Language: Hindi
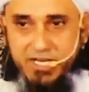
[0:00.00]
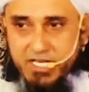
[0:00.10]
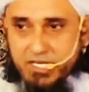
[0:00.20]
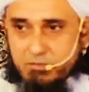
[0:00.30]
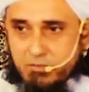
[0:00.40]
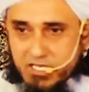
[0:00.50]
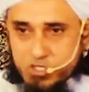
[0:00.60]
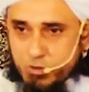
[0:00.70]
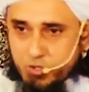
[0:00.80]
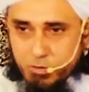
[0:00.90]
पढ़े
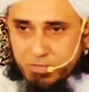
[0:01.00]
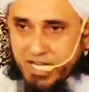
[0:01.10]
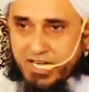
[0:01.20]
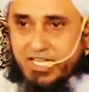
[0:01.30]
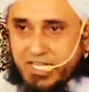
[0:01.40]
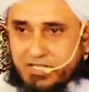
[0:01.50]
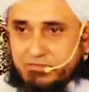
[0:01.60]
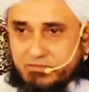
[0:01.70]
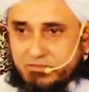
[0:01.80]
मदरसों में तो पढ़ा नहीं है